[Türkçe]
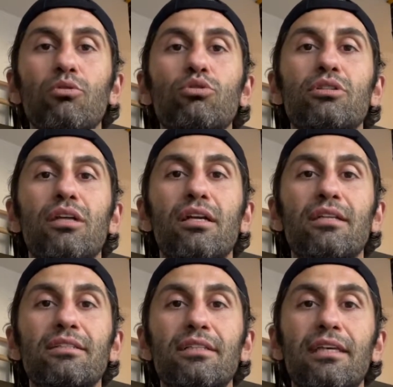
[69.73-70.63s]

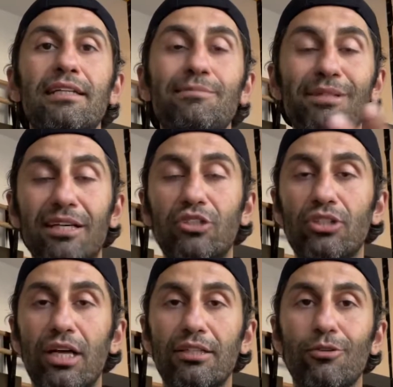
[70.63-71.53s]
uluslararası resmi
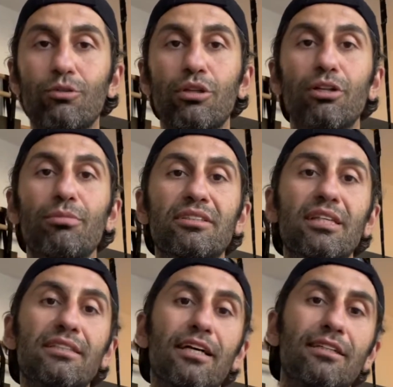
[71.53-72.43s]
yarışlarda kullanılması
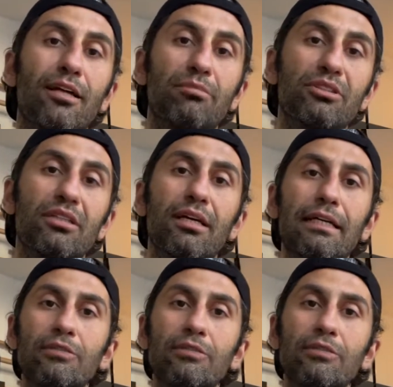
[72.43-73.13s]
yasaklanmıştı.